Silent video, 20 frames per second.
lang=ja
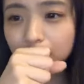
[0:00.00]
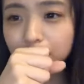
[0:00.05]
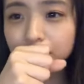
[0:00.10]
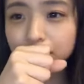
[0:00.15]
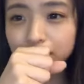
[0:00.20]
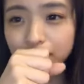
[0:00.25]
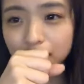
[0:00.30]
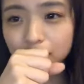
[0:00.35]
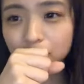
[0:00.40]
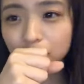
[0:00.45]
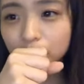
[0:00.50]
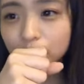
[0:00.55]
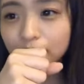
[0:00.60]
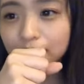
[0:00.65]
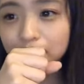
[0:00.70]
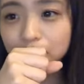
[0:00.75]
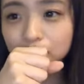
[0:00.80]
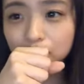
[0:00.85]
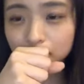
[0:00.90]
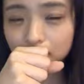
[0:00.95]
多分ね豊田
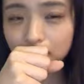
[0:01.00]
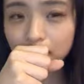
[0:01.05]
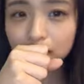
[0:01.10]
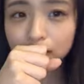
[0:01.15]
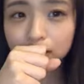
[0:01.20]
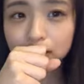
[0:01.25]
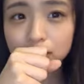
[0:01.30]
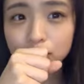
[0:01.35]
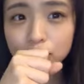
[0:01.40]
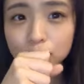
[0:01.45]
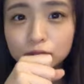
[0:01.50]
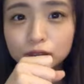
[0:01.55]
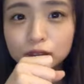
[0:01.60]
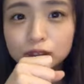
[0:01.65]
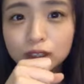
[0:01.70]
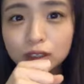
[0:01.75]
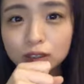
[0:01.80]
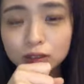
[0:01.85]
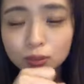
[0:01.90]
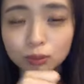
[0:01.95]
市のね私の住
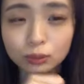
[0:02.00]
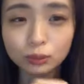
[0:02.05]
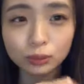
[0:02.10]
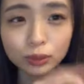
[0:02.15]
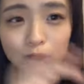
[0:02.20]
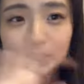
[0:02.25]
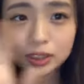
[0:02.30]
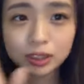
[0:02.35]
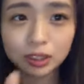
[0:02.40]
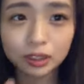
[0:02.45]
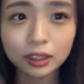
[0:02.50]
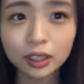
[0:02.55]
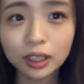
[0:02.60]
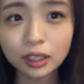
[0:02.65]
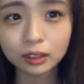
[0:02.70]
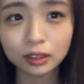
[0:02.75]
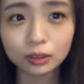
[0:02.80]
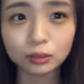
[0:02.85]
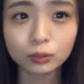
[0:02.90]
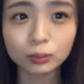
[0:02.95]
んでるところにしかな
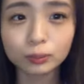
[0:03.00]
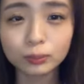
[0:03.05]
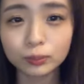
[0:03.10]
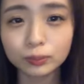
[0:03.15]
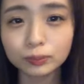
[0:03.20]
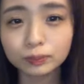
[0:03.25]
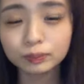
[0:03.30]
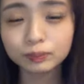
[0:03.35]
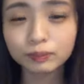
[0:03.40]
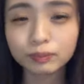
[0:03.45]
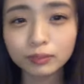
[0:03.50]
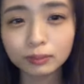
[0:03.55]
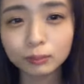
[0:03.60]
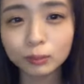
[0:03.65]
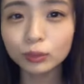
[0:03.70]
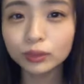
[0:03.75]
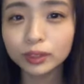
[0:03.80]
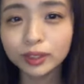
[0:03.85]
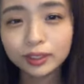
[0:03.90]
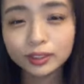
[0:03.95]
かったと思う
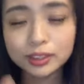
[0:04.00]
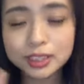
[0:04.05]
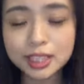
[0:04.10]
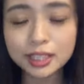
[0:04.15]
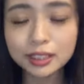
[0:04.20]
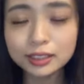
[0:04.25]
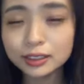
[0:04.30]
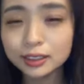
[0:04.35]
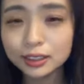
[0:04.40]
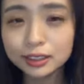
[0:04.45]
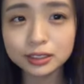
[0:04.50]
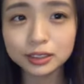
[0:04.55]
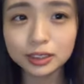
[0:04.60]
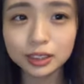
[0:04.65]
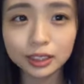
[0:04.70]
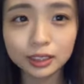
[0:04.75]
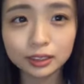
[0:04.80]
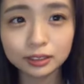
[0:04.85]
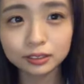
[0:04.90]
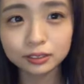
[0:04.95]
もうチェーン店じゃ
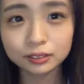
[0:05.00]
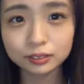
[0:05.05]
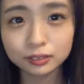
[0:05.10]
ない